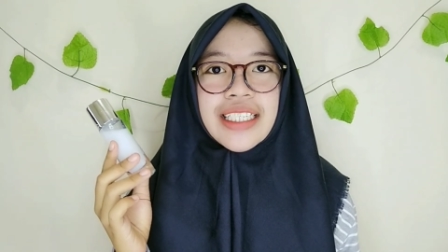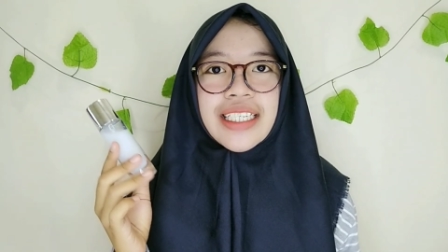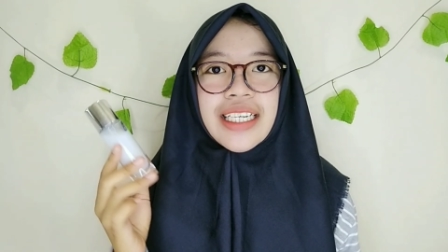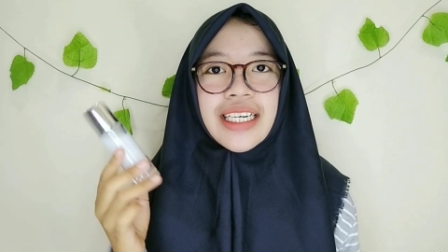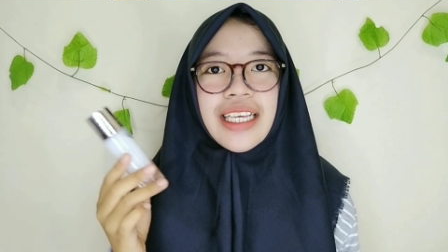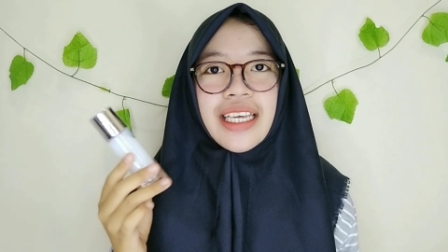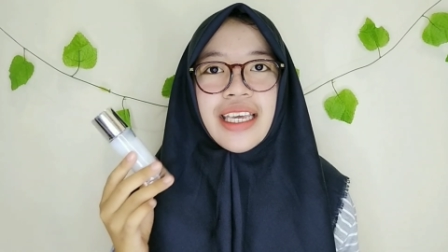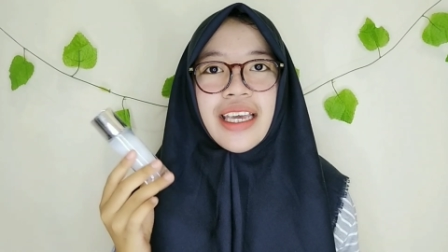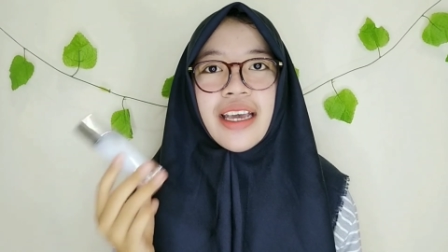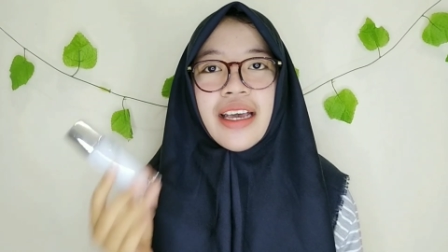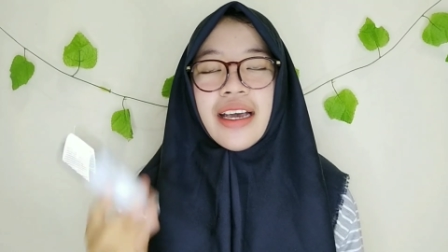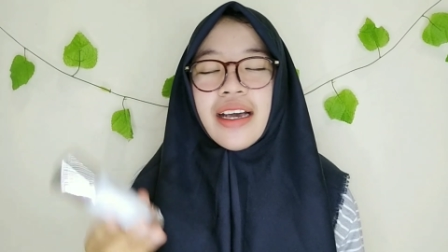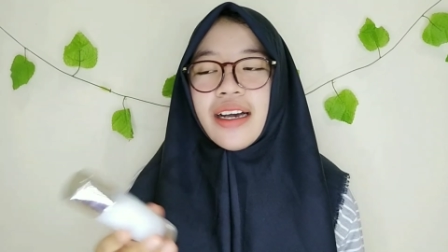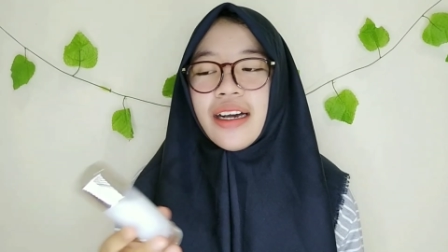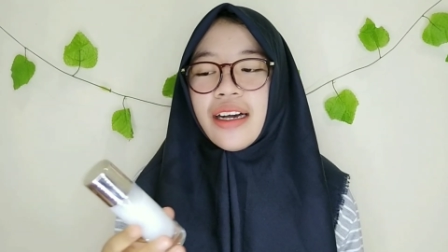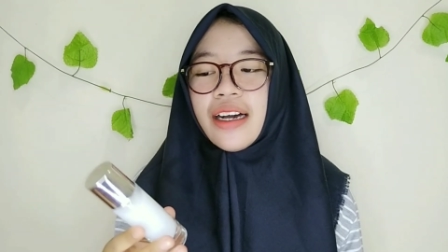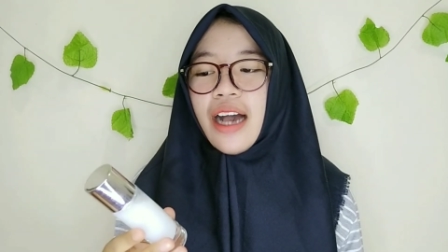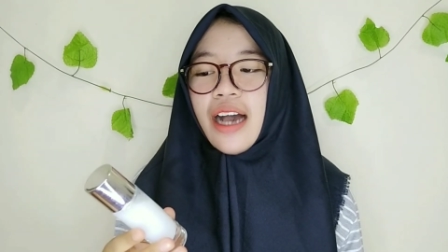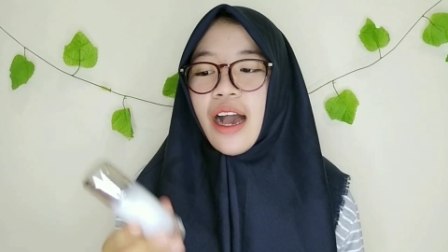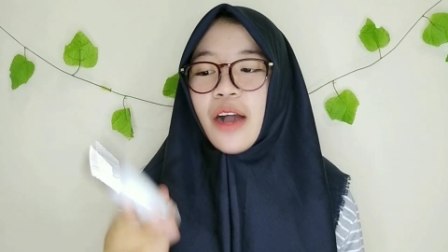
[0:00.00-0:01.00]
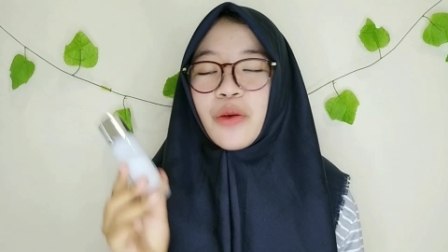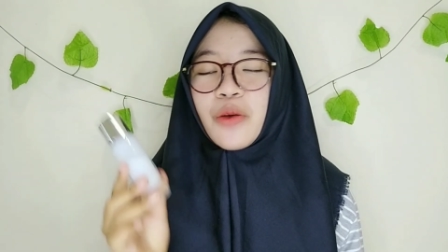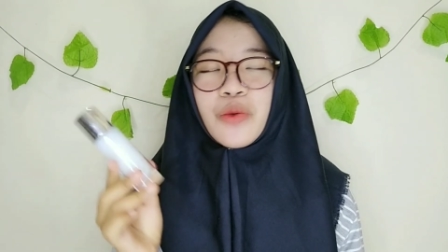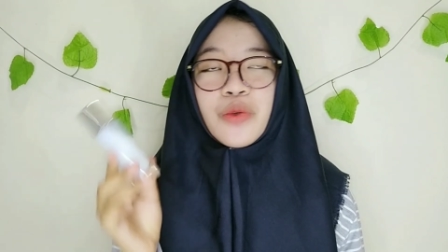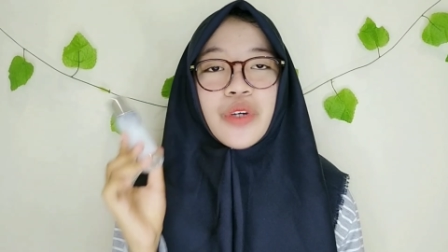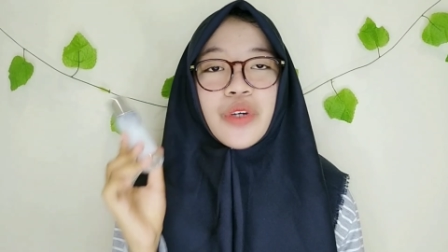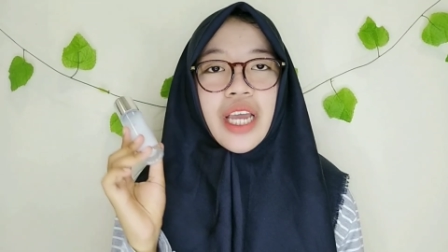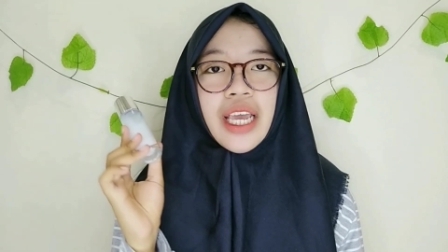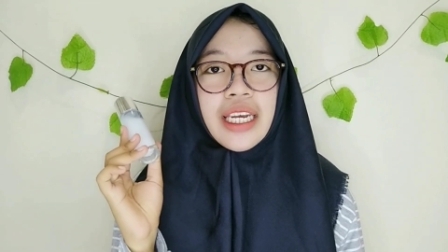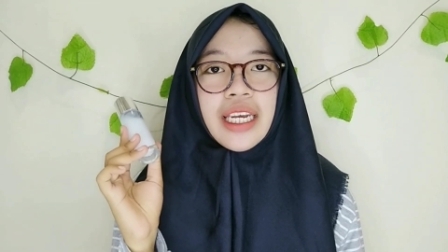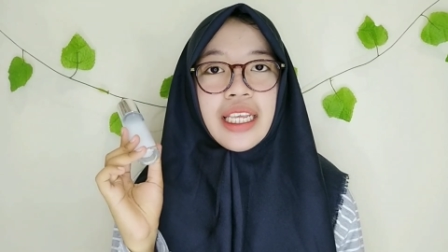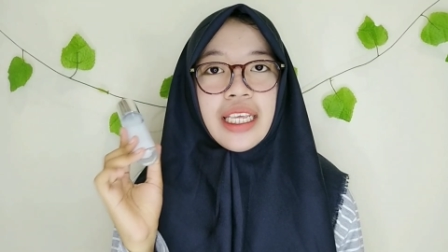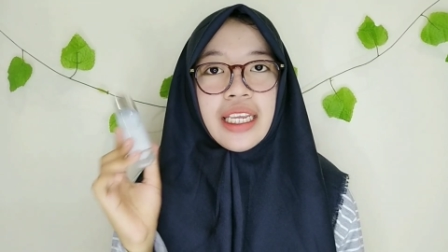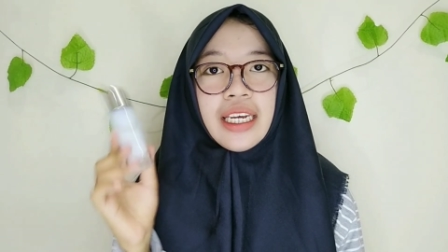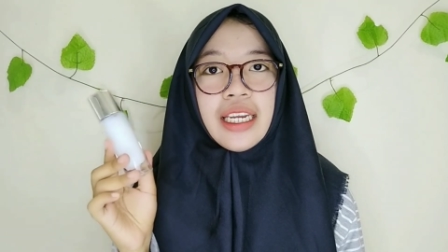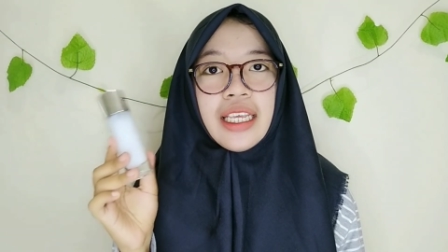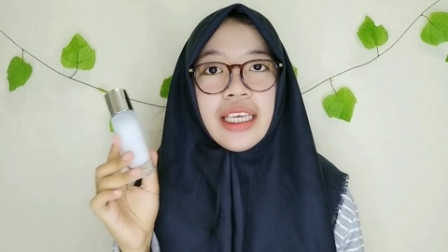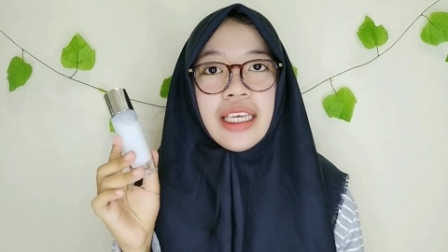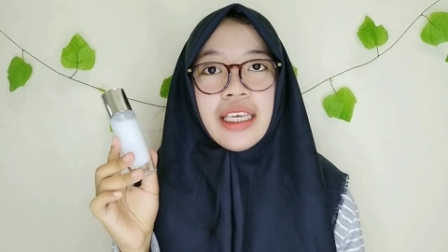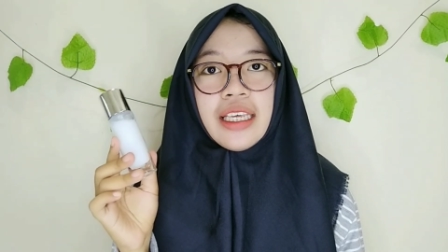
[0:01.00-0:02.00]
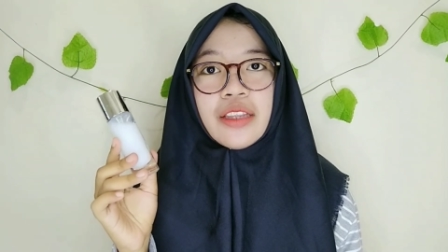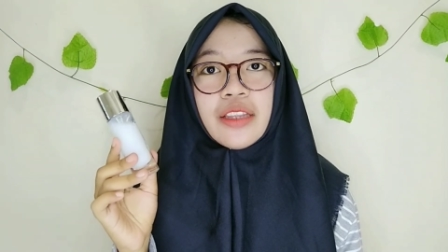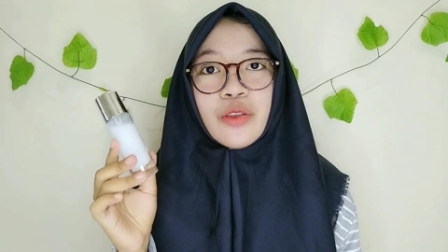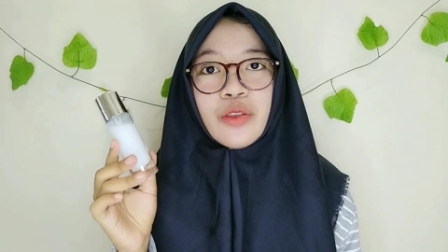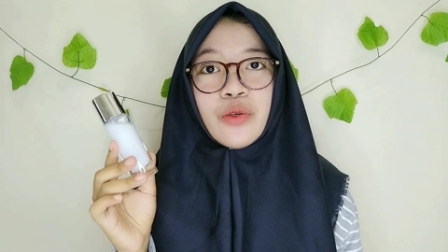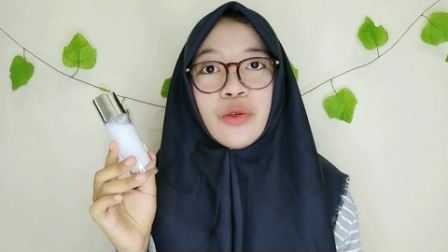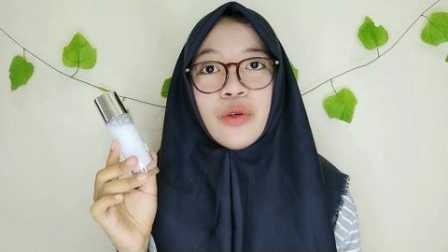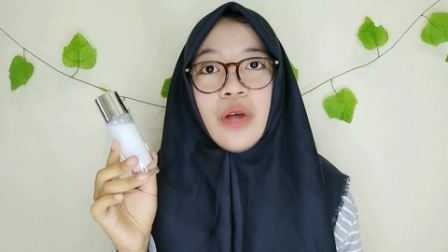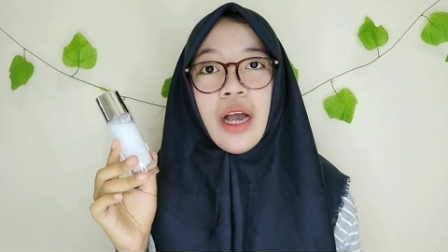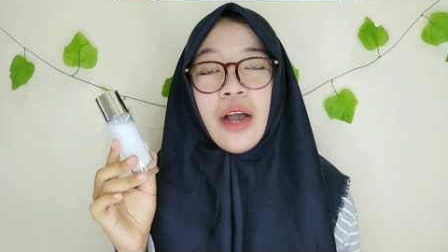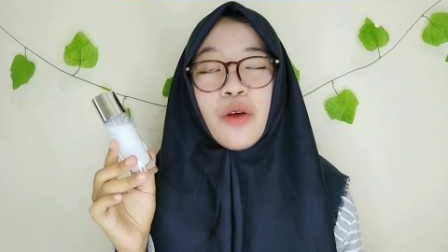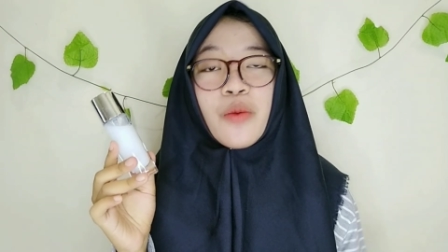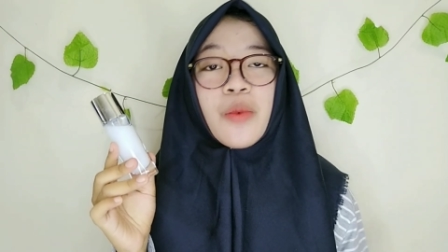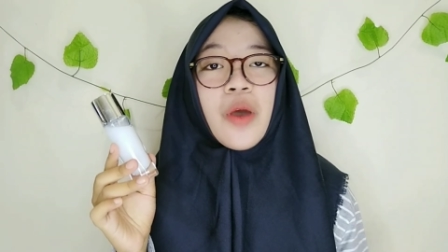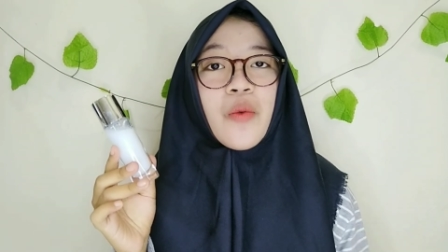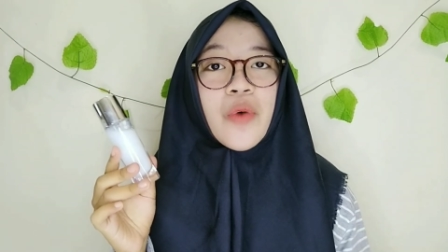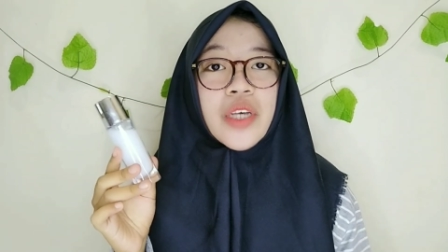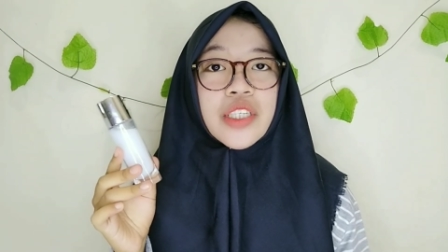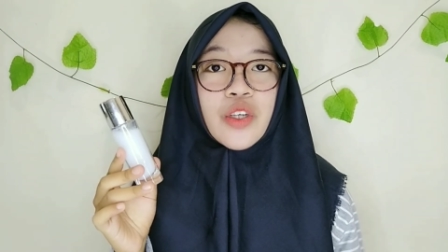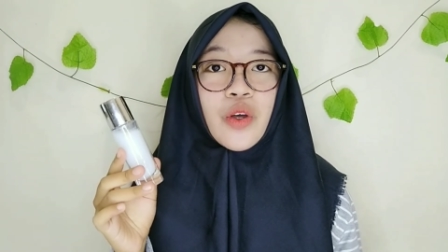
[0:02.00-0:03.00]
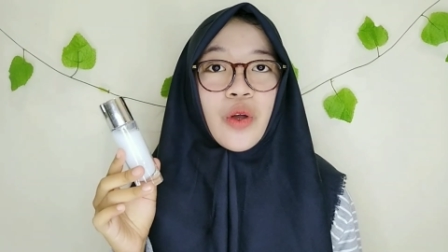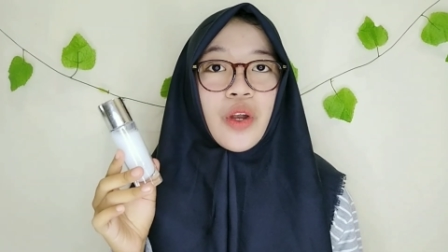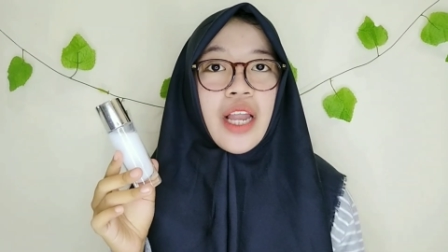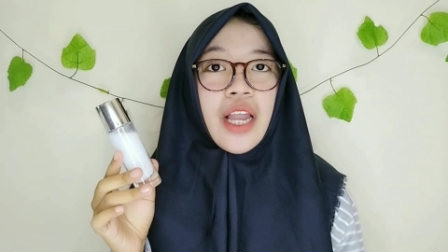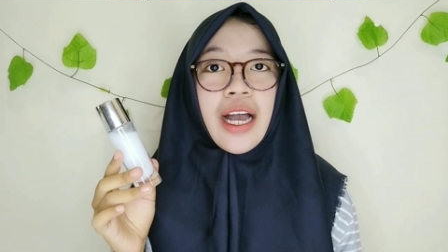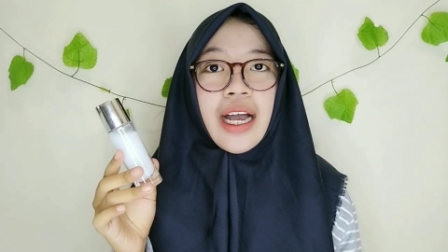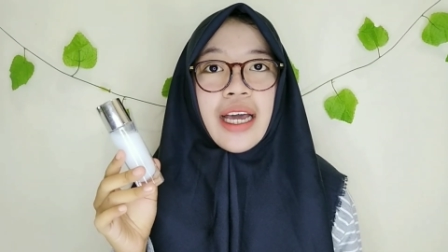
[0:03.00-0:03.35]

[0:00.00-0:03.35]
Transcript: Jadi, uh, aku gunain ini itu aku bawa sekolah